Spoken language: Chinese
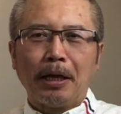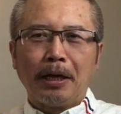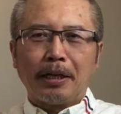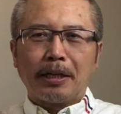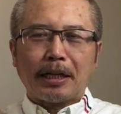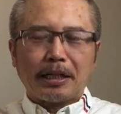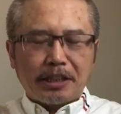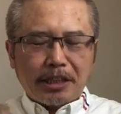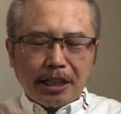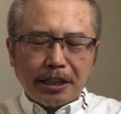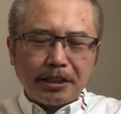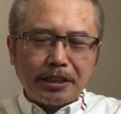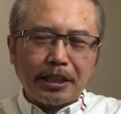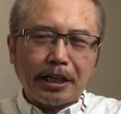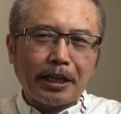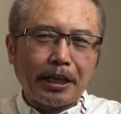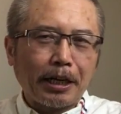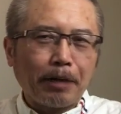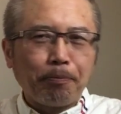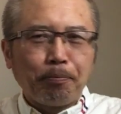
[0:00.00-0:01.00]
那现
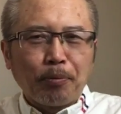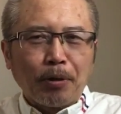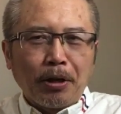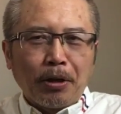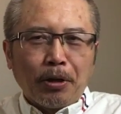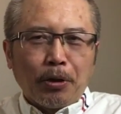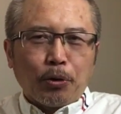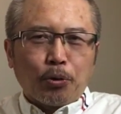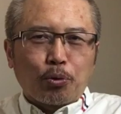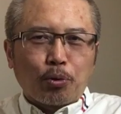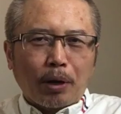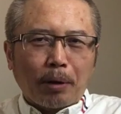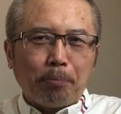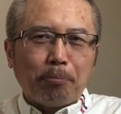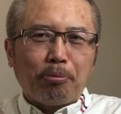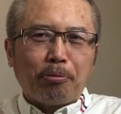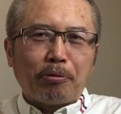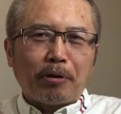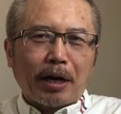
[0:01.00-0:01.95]
在呢，川普